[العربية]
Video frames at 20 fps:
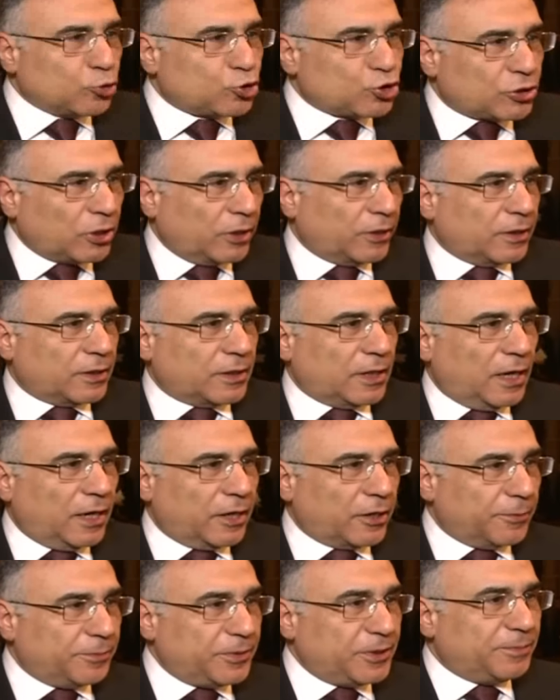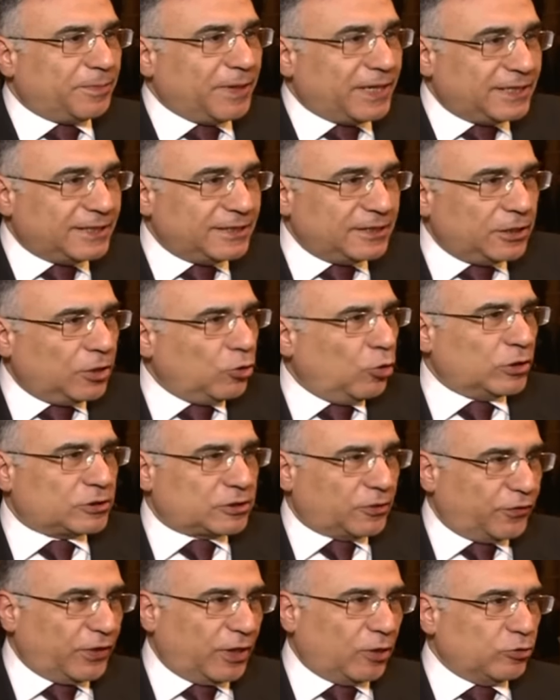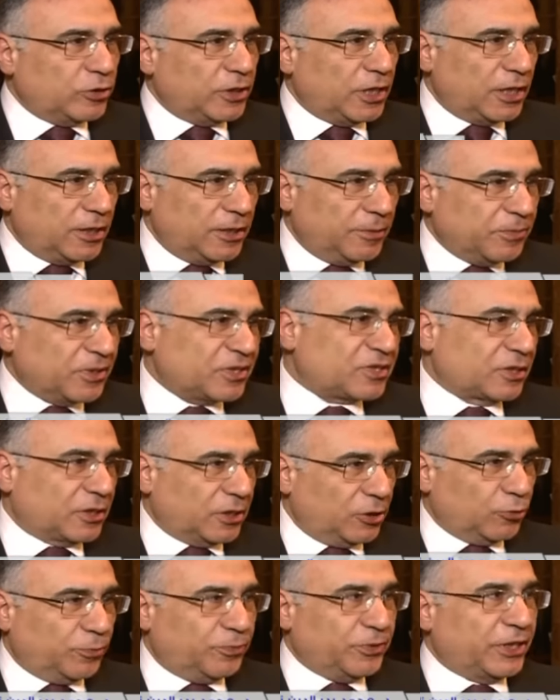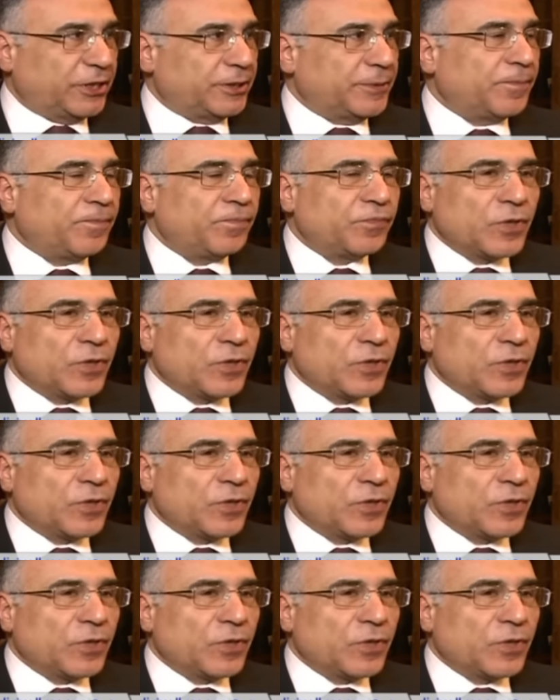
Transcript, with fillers: مشترك عربي بيني هو التفاعل المصري اللبناني